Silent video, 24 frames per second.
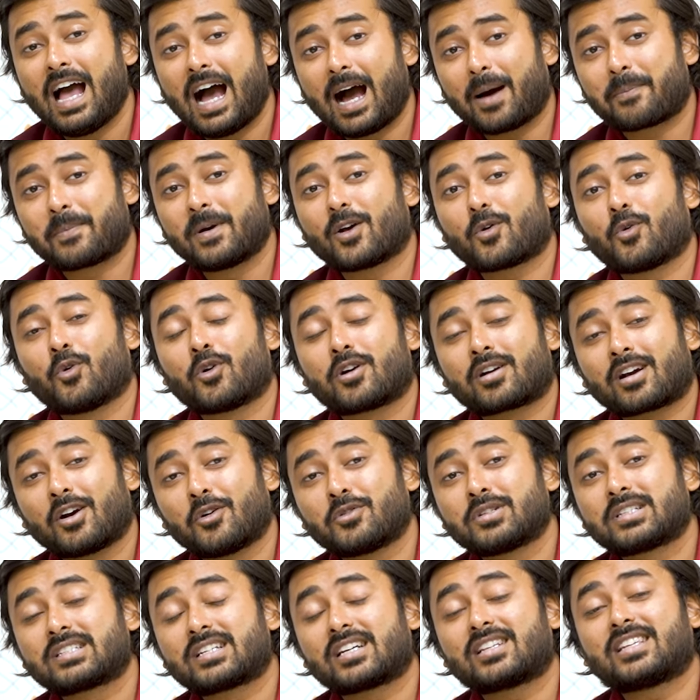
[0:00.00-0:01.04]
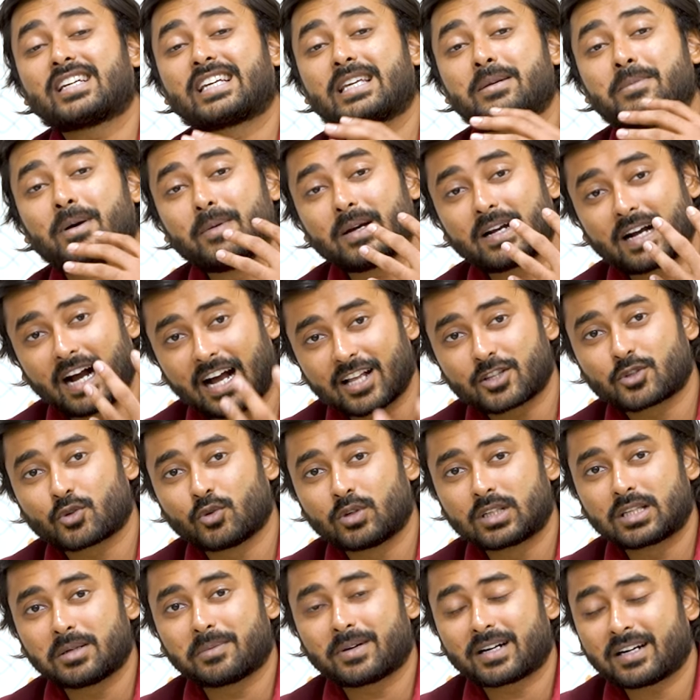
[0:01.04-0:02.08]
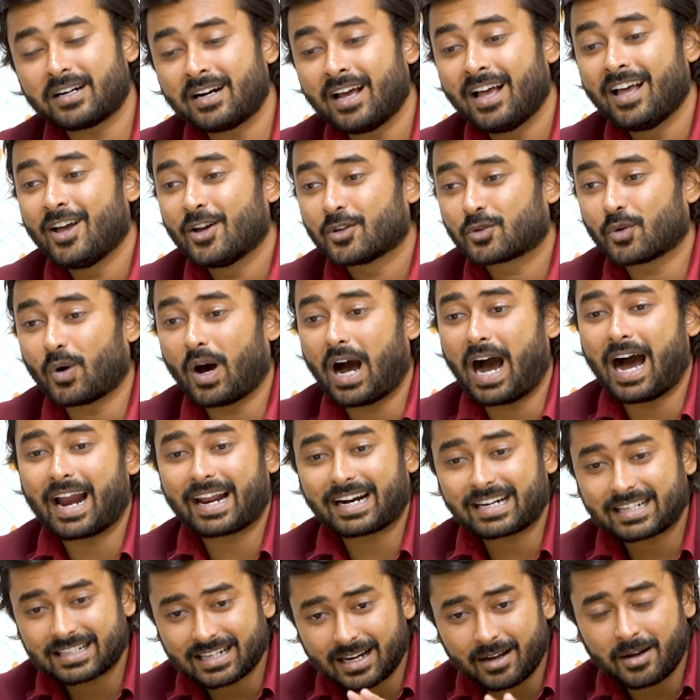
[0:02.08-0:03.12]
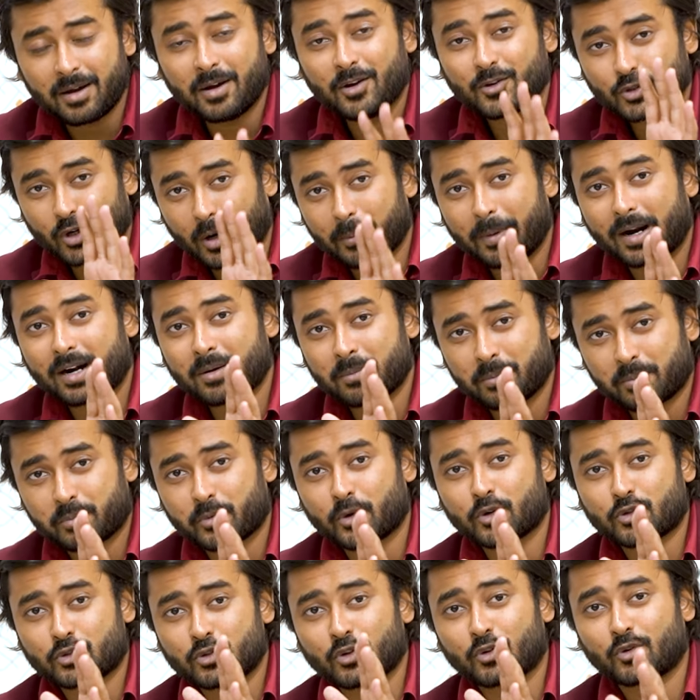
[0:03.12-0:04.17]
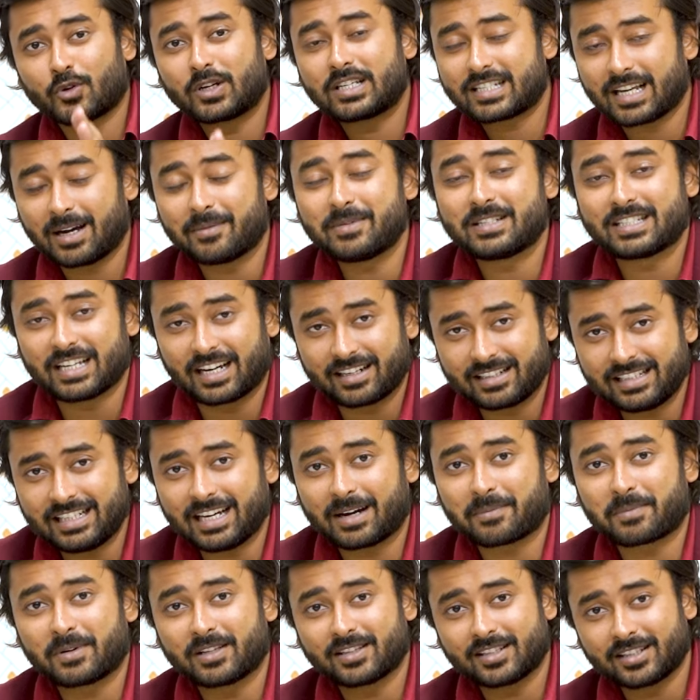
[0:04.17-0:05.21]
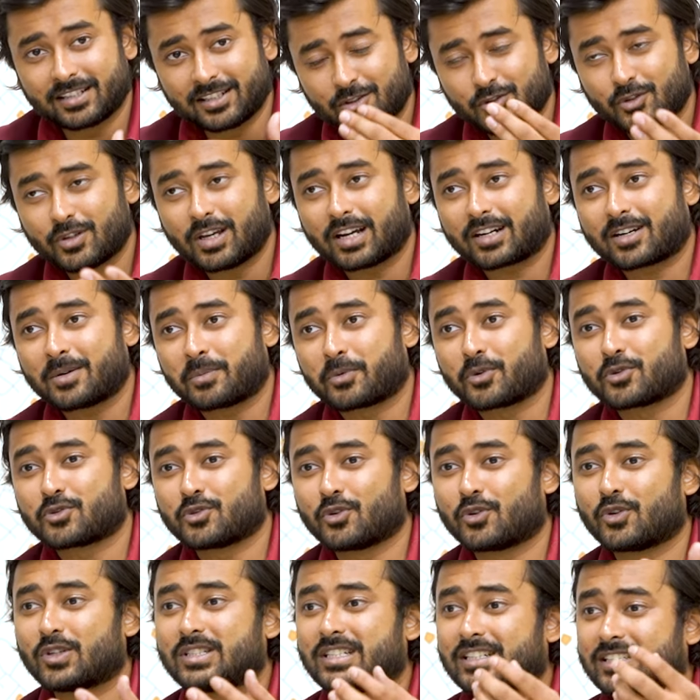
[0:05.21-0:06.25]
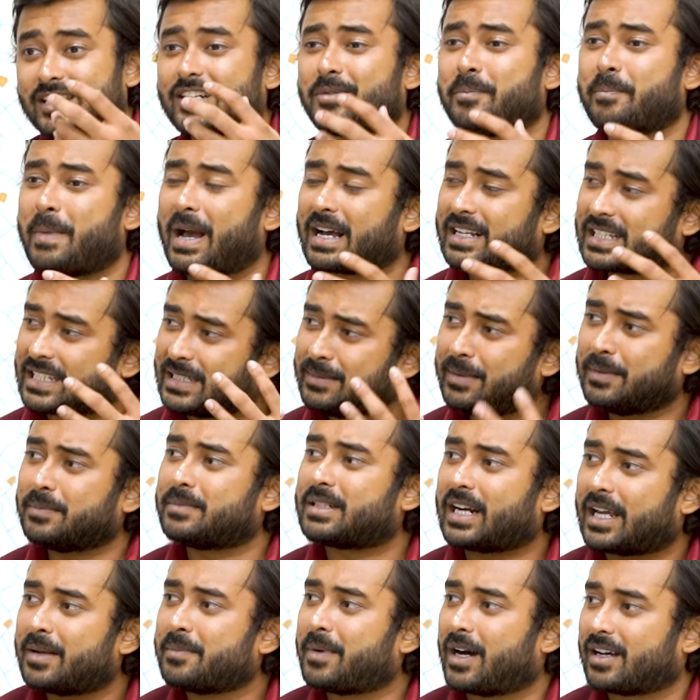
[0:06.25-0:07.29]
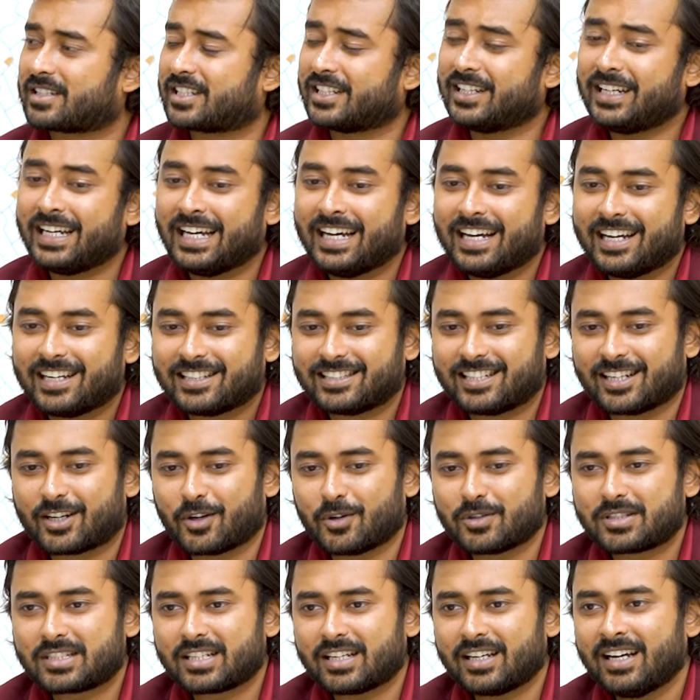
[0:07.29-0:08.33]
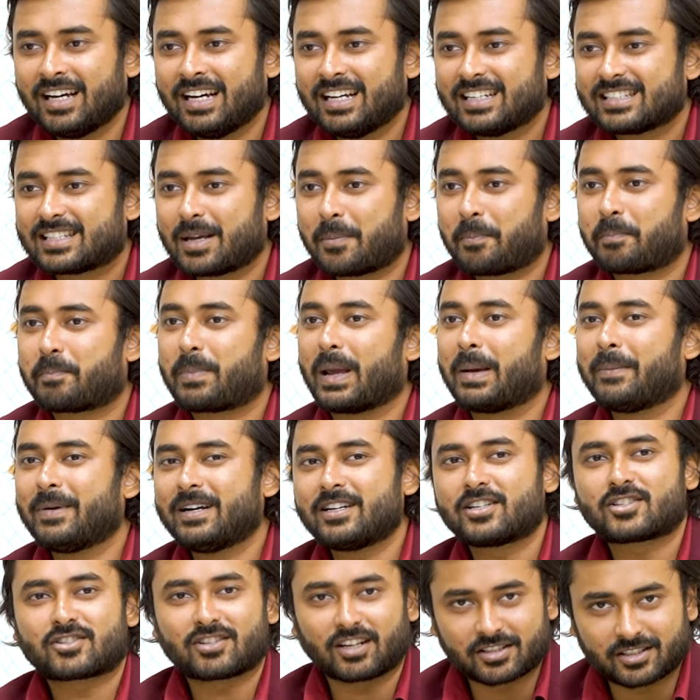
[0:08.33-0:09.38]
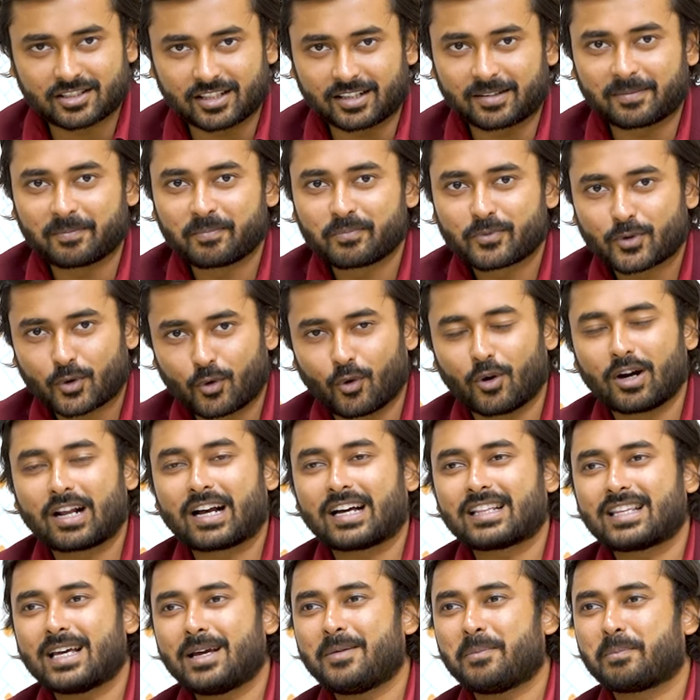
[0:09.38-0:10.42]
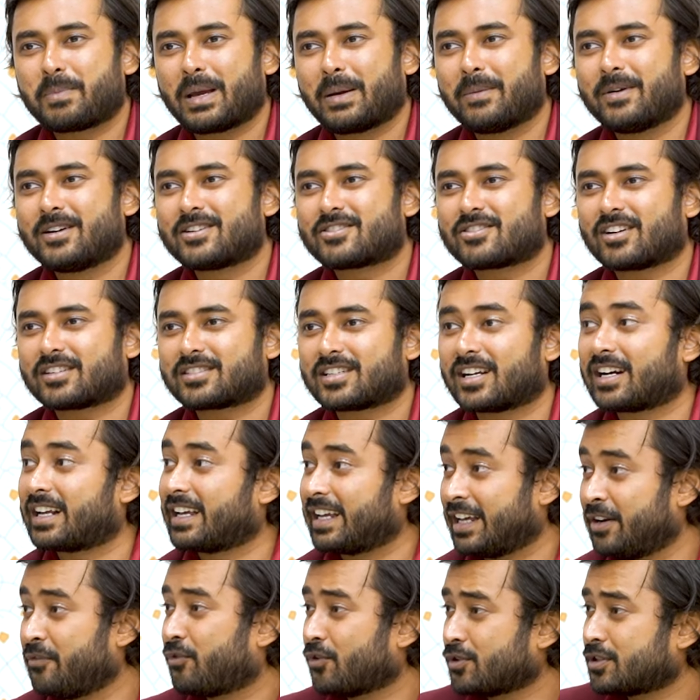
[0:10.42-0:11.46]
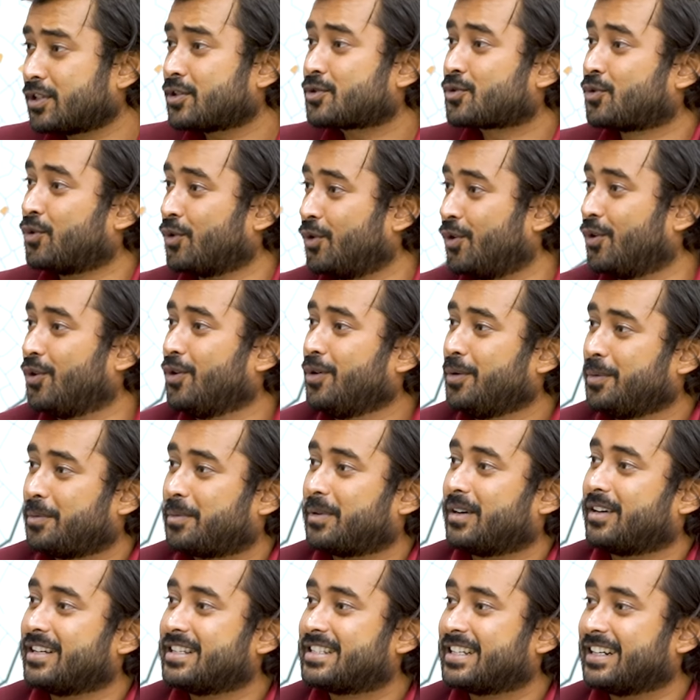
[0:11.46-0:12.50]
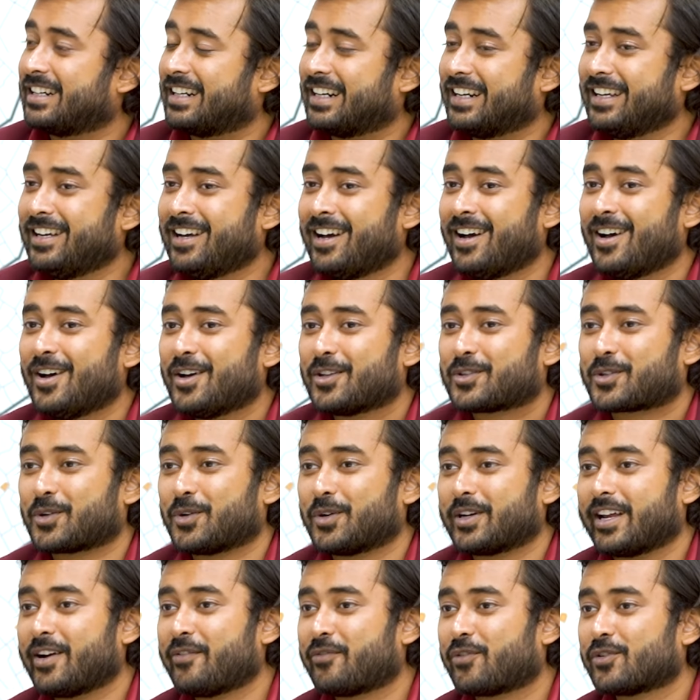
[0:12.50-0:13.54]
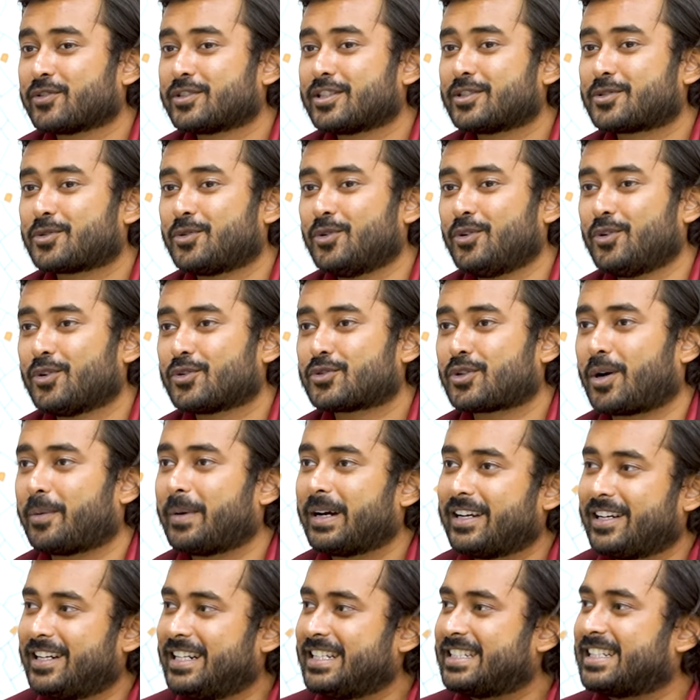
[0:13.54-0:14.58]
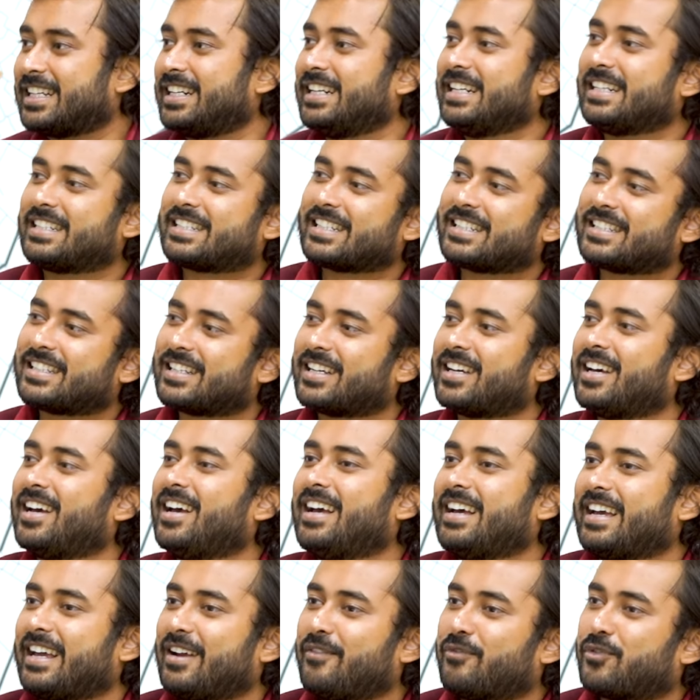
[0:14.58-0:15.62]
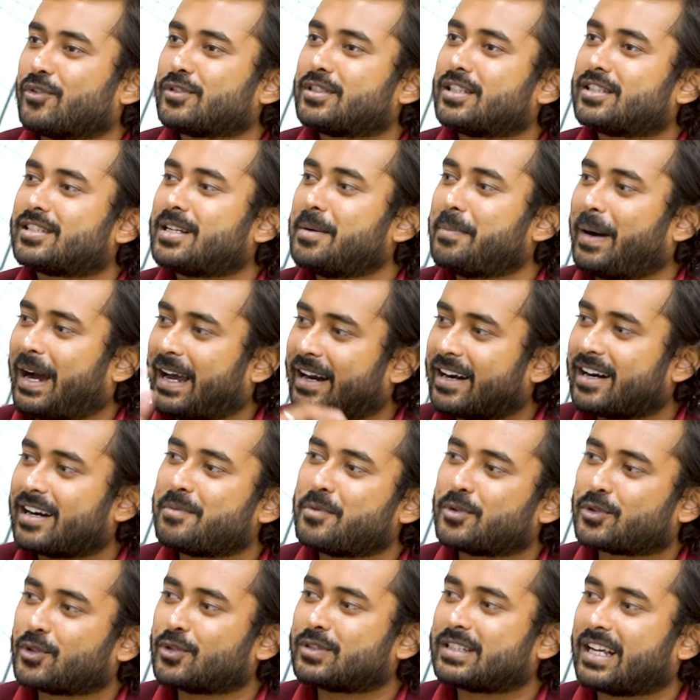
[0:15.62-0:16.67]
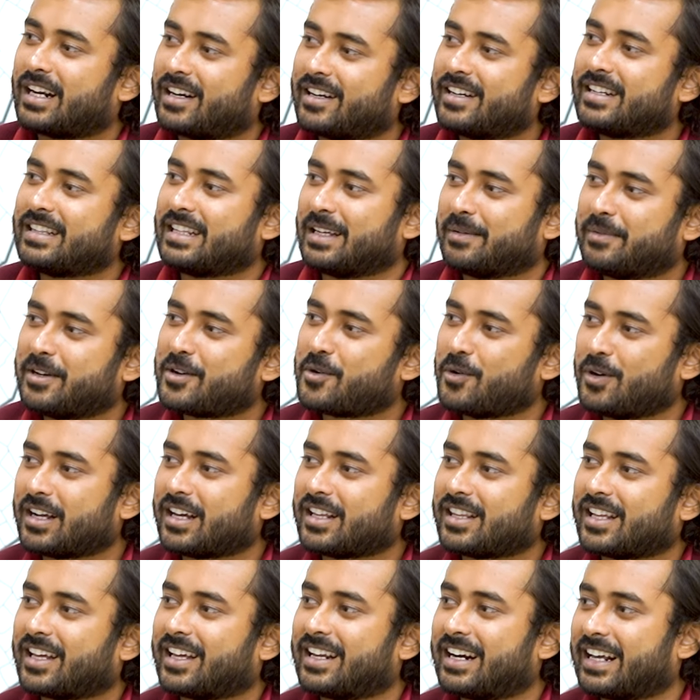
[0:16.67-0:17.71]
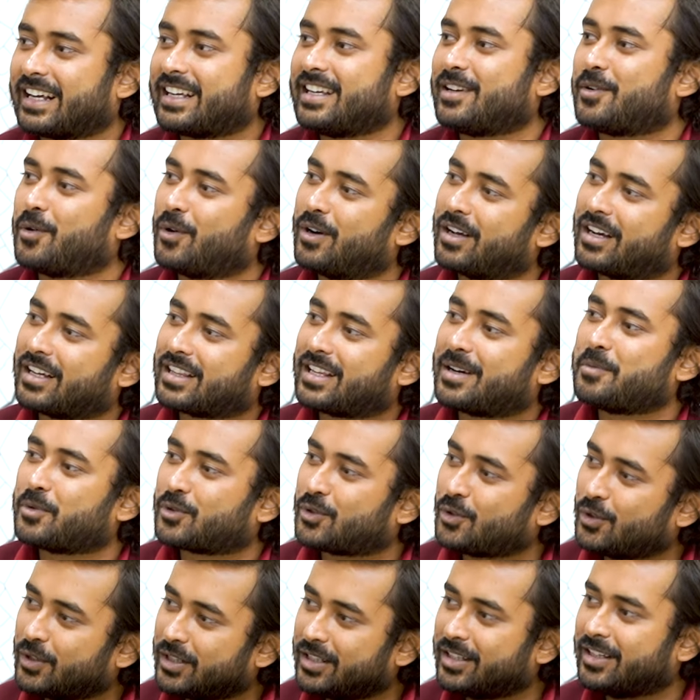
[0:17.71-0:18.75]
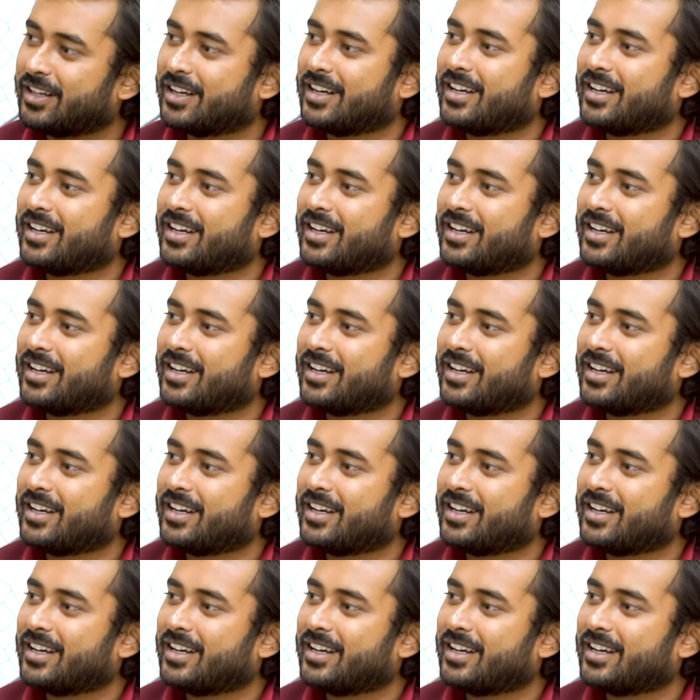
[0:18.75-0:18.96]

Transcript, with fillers: আপনারা কোর্ট ক্লাউডের সাথে কিভাবে কাজ করতে পারেন তো আরেকটা সবার প্রশ্ন রয়েছে আমি জানি আপনাদের নিশ্চয়ই একটা প্রশ্ন রয়েছে যেটা ম্যাক্সিমাম টাইম আসে যেটা হচ্ছে স্যার পেমেন্ট স্ট্রাকচার কলকাতায় পেমেন্ট স্ট্রাকচার ইনফোসিস খুললো রিসেন্টলি তো ইনফোসিস খুললো সবাই নিচে লিখছে যে ইনফোসিস কি বাইরের মতো স্যালারি দেবে কলকাতায় নাকি কলকাতার মতো ওই